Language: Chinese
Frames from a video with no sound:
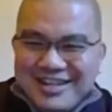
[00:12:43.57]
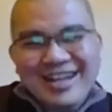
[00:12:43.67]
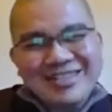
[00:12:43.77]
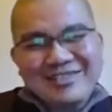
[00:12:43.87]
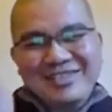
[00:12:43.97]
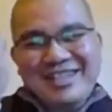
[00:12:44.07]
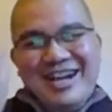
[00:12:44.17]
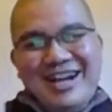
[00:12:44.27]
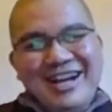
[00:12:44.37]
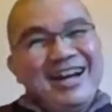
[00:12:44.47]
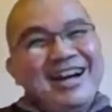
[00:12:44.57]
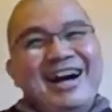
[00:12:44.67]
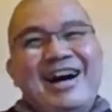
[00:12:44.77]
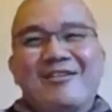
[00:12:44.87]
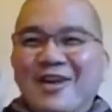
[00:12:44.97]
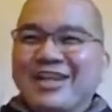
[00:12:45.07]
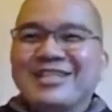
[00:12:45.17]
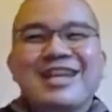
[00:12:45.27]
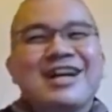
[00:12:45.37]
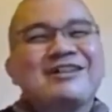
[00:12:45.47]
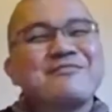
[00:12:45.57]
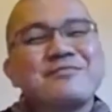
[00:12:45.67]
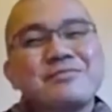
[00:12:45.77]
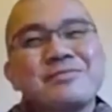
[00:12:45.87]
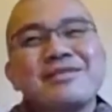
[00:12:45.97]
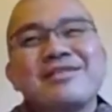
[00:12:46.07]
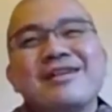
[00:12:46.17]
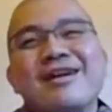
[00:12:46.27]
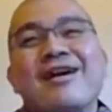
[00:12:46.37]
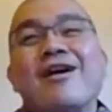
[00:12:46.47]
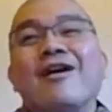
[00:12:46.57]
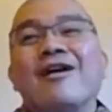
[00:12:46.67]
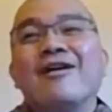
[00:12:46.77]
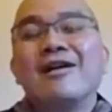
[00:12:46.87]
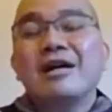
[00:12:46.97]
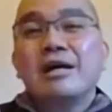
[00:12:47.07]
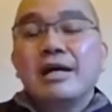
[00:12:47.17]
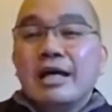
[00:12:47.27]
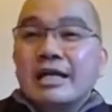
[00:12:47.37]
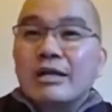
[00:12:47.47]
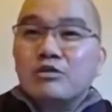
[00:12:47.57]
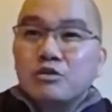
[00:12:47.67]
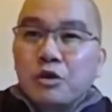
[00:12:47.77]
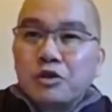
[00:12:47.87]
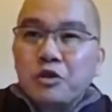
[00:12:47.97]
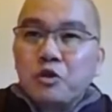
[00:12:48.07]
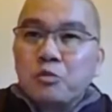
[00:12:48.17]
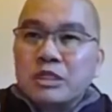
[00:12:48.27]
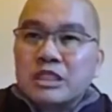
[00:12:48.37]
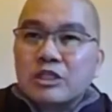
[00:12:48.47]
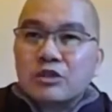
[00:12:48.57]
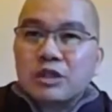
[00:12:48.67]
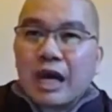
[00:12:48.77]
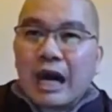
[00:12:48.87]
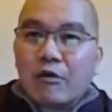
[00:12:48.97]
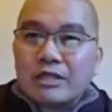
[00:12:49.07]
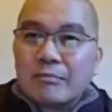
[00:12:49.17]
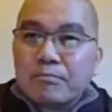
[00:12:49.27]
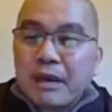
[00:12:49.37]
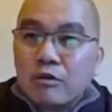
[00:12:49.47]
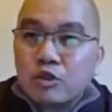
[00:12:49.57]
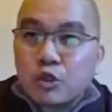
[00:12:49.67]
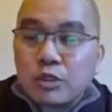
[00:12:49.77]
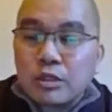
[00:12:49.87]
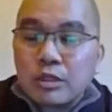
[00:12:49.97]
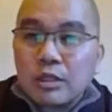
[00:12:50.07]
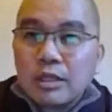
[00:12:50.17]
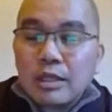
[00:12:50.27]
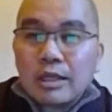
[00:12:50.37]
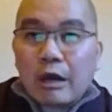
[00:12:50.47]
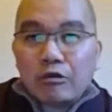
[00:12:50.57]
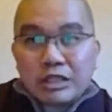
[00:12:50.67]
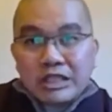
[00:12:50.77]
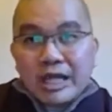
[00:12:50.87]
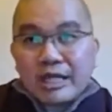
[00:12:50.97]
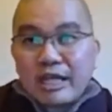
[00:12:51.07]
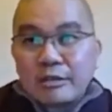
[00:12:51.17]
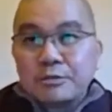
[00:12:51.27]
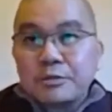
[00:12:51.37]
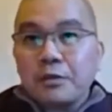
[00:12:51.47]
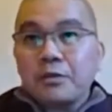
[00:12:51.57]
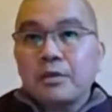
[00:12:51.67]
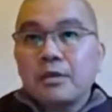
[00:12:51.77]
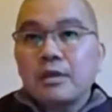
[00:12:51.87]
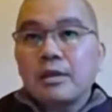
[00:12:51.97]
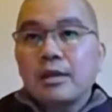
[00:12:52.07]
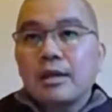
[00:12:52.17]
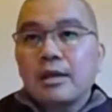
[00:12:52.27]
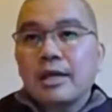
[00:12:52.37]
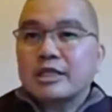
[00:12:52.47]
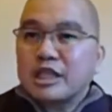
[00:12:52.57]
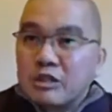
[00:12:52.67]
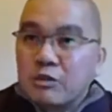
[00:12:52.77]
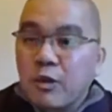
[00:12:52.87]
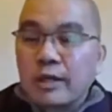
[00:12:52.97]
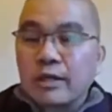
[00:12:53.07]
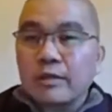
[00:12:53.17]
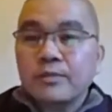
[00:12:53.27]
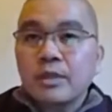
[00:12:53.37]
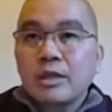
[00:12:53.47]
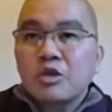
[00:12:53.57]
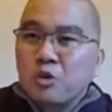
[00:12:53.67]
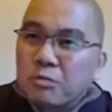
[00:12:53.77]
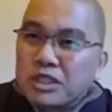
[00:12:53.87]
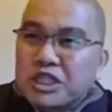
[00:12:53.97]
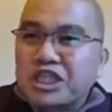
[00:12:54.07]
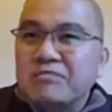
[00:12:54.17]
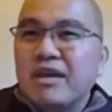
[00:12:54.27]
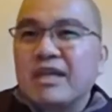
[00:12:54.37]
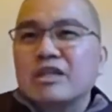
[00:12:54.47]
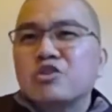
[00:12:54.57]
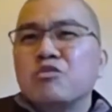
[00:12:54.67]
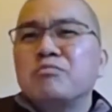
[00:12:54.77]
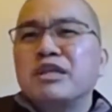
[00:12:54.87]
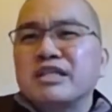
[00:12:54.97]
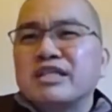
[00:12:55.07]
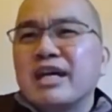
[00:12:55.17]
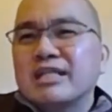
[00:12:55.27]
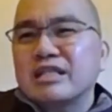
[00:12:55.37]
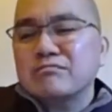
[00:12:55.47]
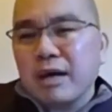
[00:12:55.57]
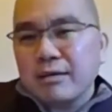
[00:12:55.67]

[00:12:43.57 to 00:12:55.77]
就是这样，好坏这样，哦，那如果用我们这种的好人的标准，老实来念佛，来听话呢，我们起码也中品下生嘛，